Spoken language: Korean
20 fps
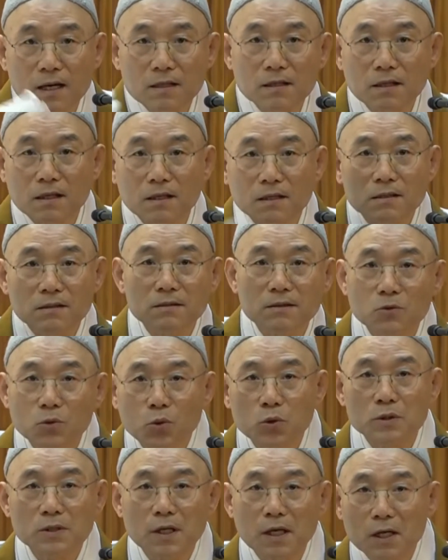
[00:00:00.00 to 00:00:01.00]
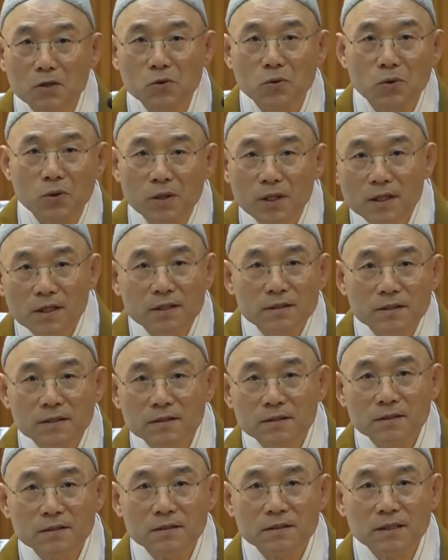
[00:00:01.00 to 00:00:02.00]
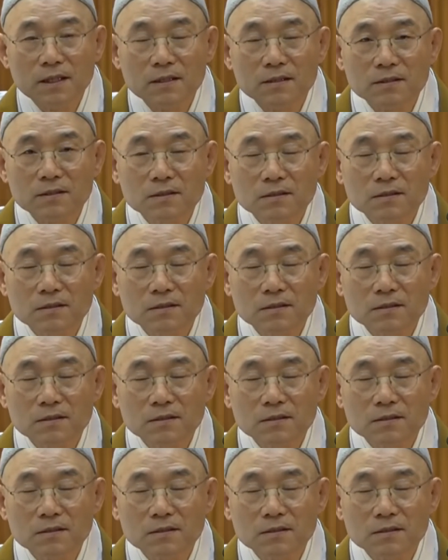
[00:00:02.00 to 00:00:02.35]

이렇게 고쳐가지고 새